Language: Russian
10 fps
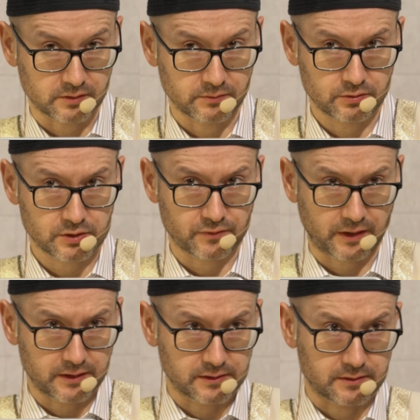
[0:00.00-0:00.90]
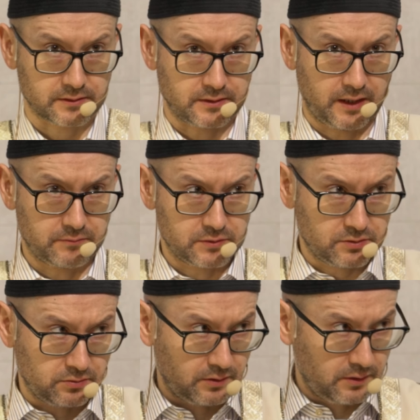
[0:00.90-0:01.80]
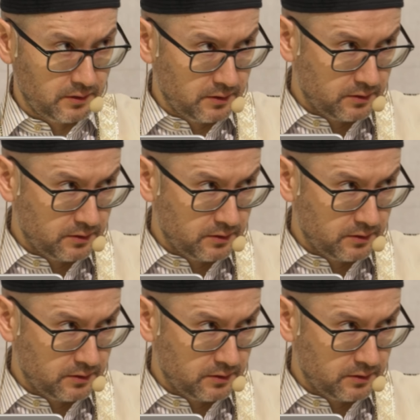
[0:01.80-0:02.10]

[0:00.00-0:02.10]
Это мы тоже в хадисах знаем, что